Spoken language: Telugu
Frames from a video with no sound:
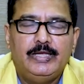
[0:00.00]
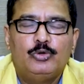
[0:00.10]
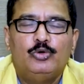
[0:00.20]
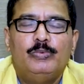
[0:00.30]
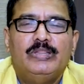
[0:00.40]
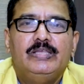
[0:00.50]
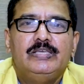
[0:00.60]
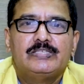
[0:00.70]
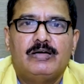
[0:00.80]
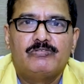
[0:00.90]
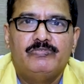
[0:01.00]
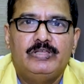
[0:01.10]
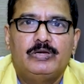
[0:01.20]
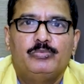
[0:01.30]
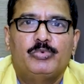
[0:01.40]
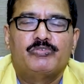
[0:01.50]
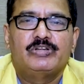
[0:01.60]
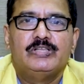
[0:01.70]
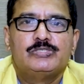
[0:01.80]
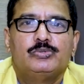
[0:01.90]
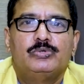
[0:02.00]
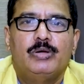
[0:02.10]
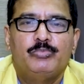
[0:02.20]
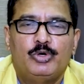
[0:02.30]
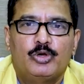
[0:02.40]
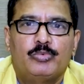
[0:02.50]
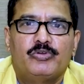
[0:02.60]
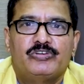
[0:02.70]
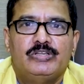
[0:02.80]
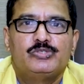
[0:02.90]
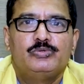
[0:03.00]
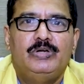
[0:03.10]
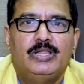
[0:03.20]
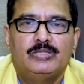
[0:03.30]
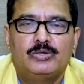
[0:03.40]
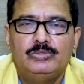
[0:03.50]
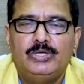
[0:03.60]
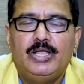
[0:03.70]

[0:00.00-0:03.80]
ఎక్కువ మంది సాఫ్ట్వేర్ ప్రొఫెషనల్స్ కంప్యూటర్ ప్రొఫెషనల్స్ వీళ్ళందరూ